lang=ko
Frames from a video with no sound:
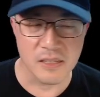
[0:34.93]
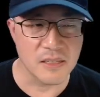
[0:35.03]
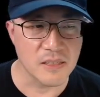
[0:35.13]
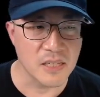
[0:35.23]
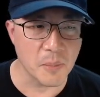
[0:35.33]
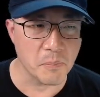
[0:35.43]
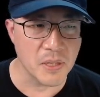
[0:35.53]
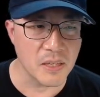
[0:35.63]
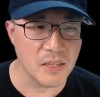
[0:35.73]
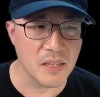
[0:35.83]
그
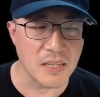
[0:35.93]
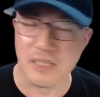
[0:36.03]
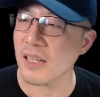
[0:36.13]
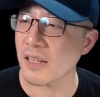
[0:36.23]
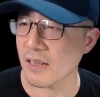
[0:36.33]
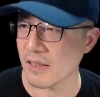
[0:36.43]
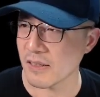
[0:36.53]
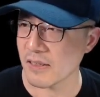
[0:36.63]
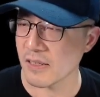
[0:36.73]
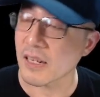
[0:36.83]
그래픽 에셋
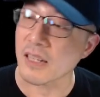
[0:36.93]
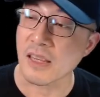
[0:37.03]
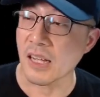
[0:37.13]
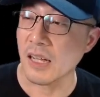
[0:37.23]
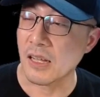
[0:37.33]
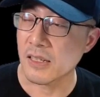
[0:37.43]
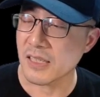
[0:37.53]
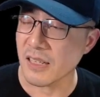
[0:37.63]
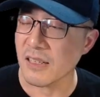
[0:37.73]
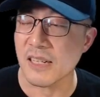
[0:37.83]
값을 갖다가
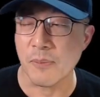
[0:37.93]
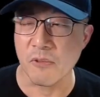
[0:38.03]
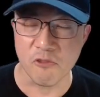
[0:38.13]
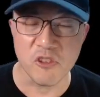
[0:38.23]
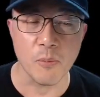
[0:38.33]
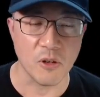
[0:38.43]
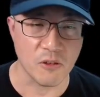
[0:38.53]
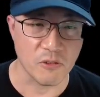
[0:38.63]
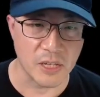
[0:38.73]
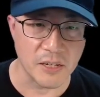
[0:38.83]
세트를 한번
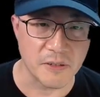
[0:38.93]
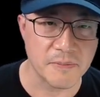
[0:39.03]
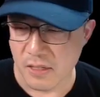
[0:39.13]
훑어보려고 그래요.